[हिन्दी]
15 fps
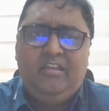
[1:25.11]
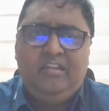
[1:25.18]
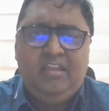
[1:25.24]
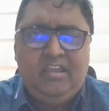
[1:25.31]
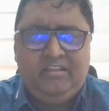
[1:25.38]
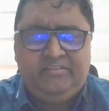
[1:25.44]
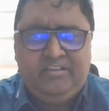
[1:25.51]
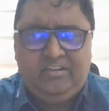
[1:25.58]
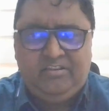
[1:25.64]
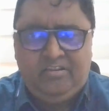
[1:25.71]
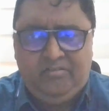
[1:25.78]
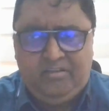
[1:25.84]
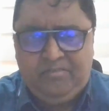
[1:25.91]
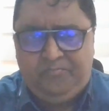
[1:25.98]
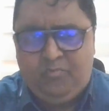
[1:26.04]
ये
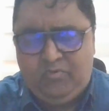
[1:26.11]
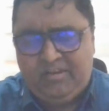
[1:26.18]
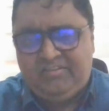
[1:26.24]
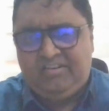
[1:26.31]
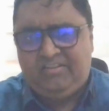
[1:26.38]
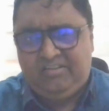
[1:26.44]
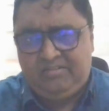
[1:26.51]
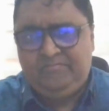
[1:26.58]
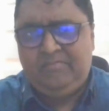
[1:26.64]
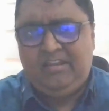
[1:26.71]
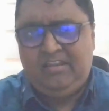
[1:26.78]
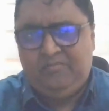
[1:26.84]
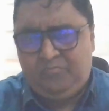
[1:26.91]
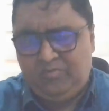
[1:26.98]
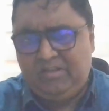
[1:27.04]
सेशन ये पूरे सेशन में
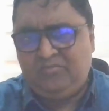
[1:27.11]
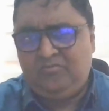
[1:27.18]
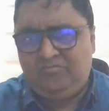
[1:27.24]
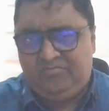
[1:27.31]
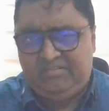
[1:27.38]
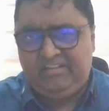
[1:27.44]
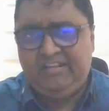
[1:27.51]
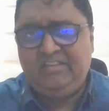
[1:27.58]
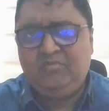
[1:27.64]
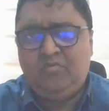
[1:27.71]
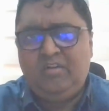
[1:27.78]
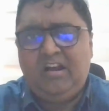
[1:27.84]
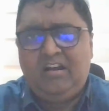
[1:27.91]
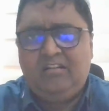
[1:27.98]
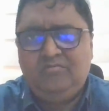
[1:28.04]
ये पूरा जो सीरीज
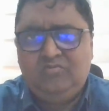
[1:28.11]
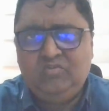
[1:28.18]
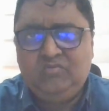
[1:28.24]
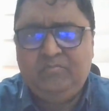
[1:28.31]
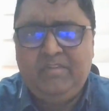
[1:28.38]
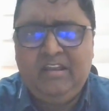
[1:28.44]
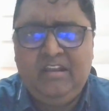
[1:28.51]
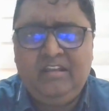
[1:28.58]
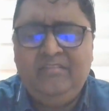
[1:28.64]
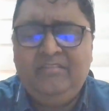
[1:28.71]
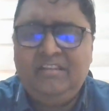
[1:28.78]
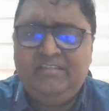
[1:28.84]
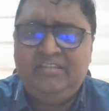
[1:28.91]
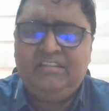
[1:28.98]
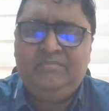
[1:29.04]
होगा उसमें
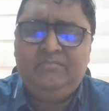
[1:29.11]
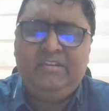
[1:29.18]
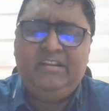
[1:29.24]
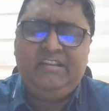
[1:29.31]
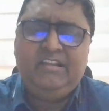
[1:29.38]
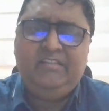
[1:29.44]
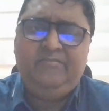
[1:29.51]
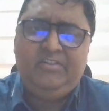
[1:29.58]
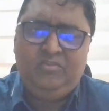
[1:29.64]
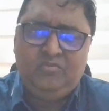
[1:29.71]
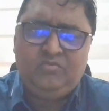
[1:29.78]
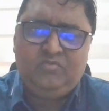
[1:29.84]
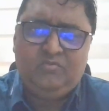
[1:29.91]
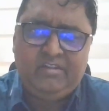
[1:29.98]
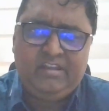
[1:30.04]
दस दस मिनट के
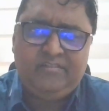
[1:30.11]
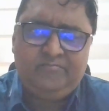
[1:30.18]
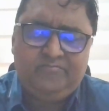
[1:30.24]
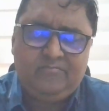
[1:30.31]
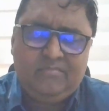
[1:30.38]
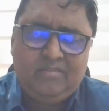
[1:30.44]
वीडियोस होंगे